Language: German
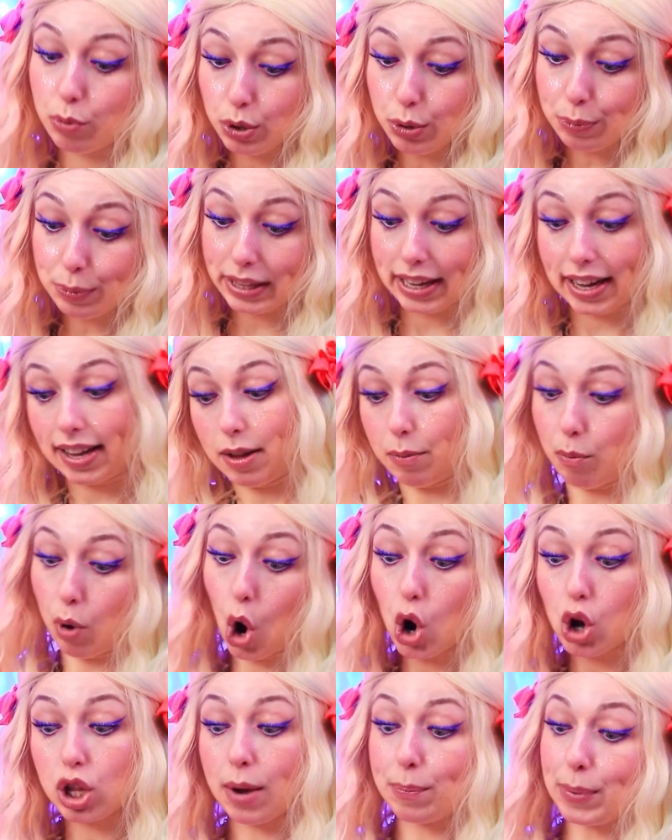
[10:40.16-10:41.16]

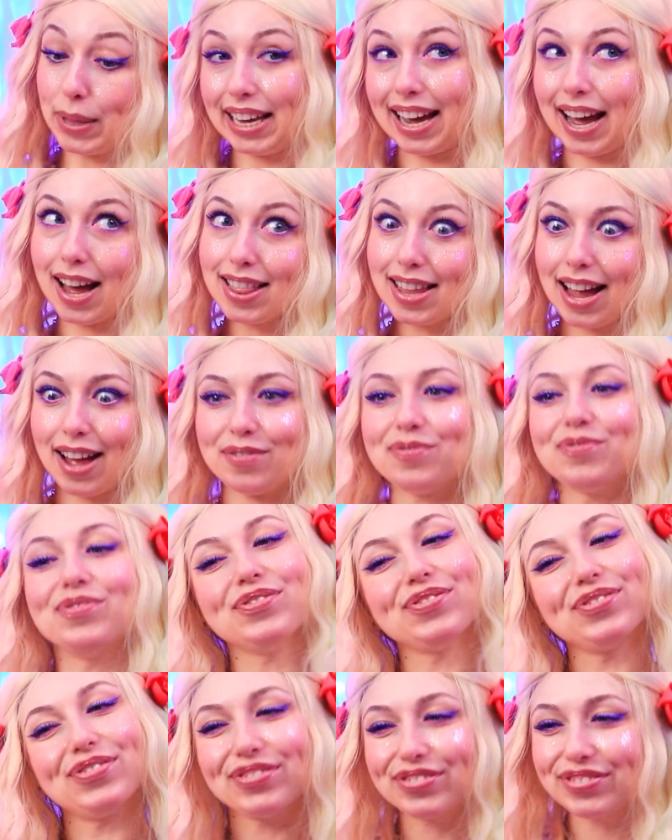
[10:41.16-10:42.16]
Anspruchsvolles essen.
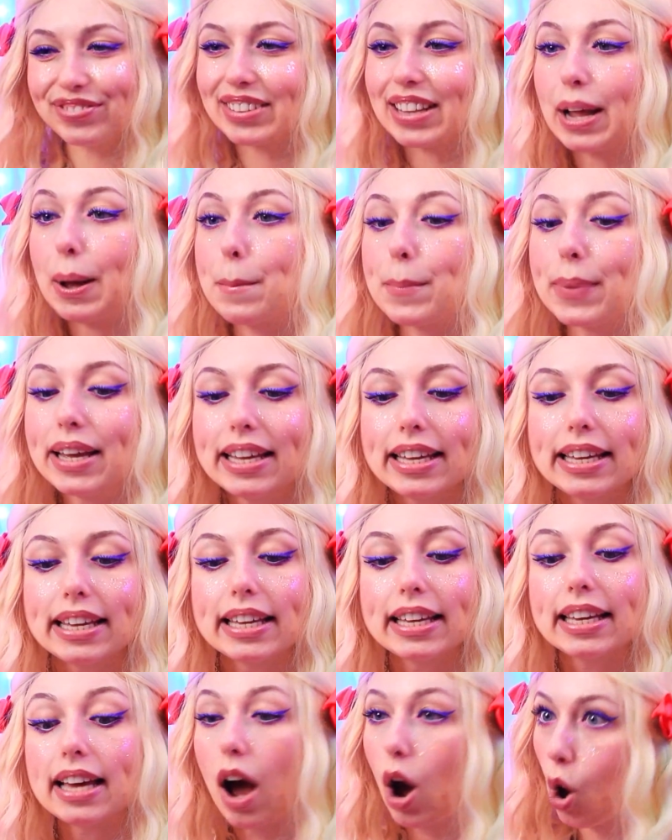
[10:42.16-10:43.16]
Lasst uns
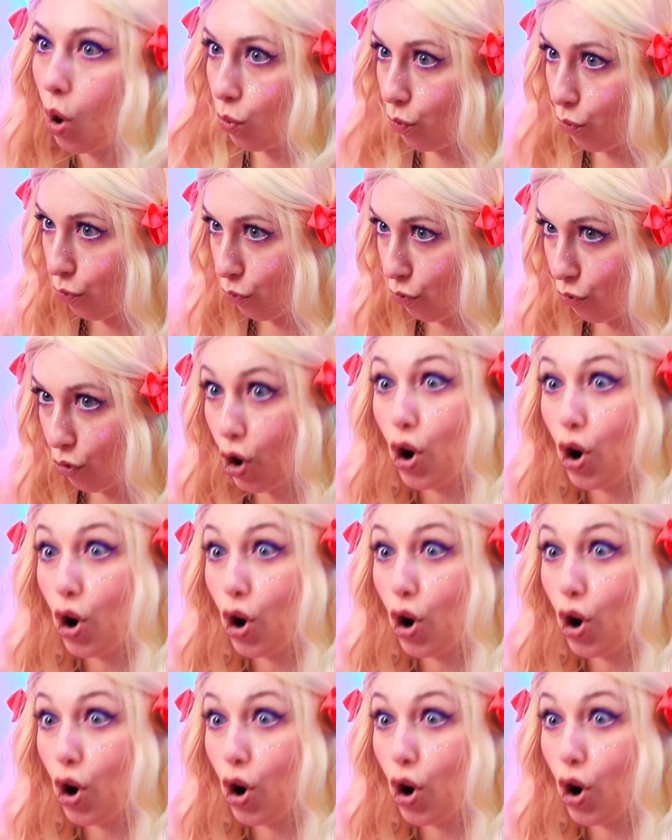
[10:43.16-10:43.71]
anfangen zu kochen.